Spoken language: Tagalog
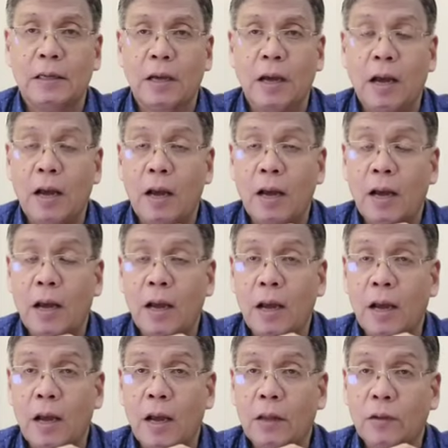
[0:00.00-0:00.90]

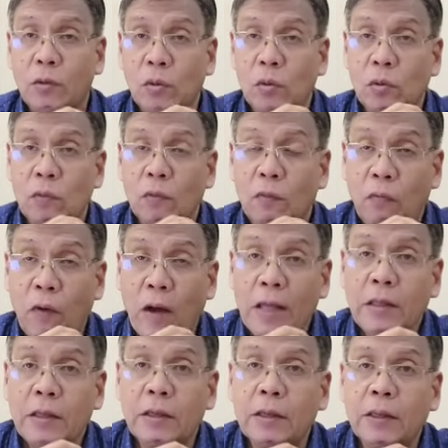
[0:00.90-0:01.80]
uh, itong
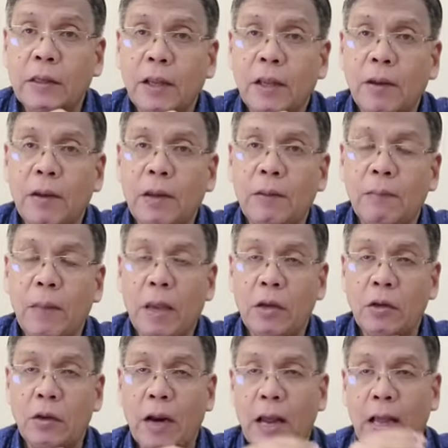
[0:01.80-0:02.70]
father ni
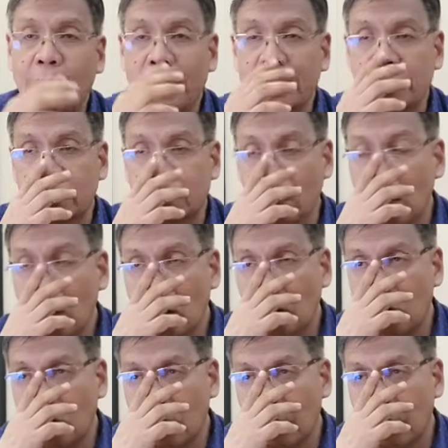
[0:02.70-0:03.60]
Mayor Alice
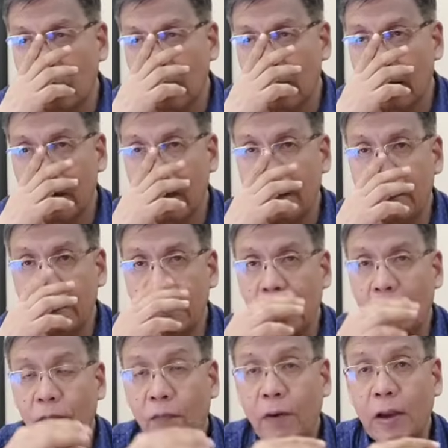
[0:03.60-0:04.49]
Go ay
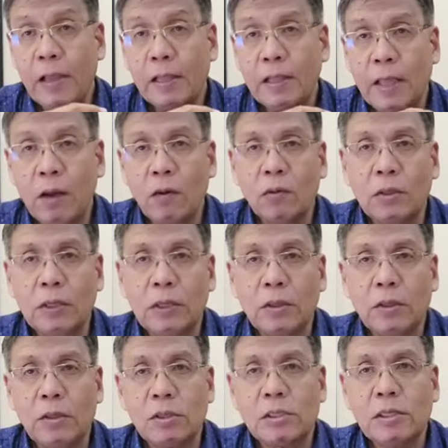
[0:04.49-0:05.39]
nag-file daw
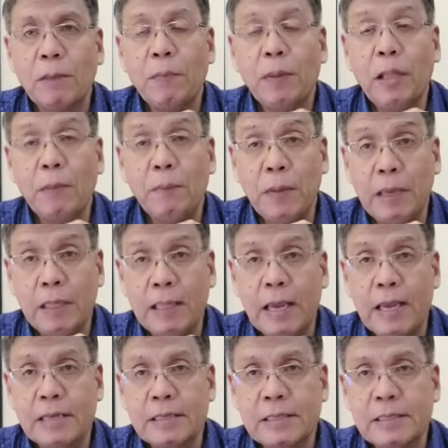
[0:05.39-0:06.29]
dito sa
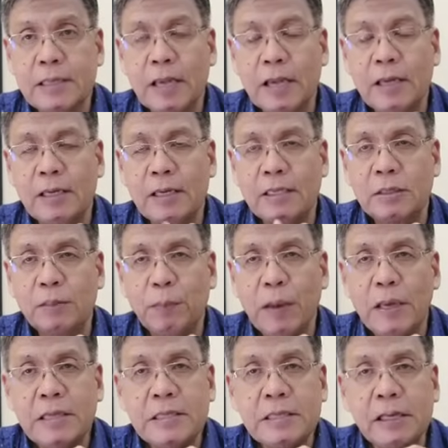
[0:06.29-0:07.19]
Pilipinas ng
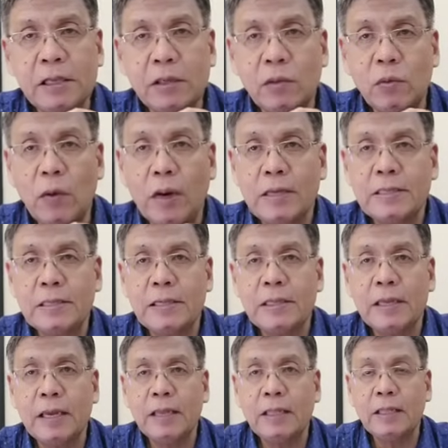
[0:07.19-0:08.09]
Special
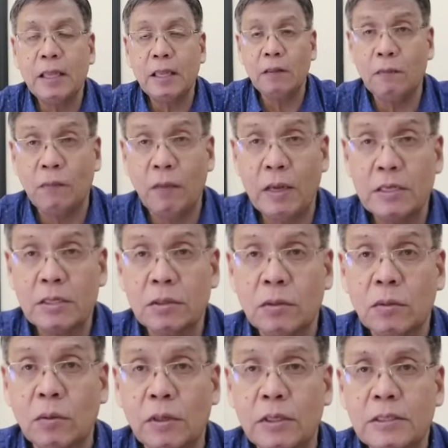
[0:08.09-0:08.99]
Resident
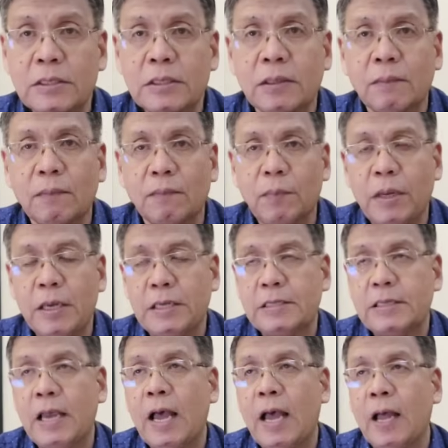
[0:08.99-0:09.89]
Investors
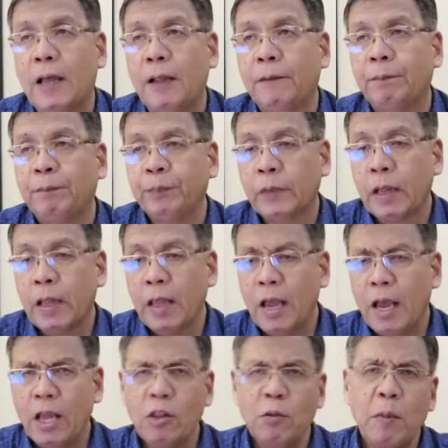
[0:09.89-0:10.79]
Visa.
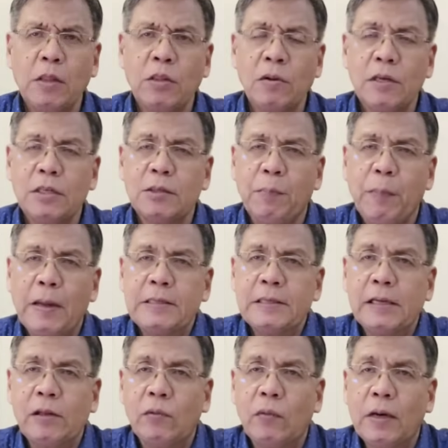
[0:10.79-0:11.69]
Ano ba itong
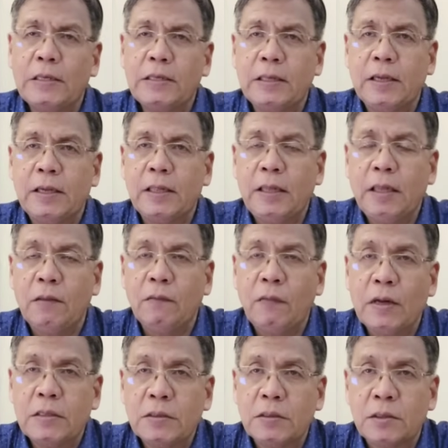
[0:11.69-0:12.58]
Special Resident
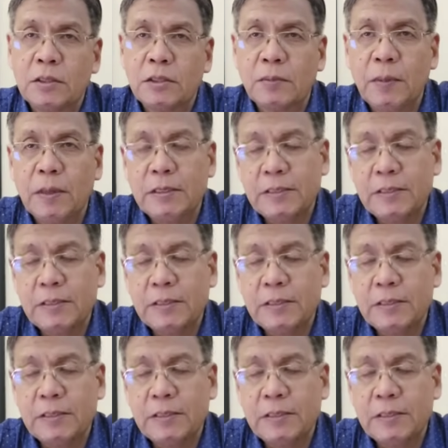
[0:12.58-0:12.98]
Investors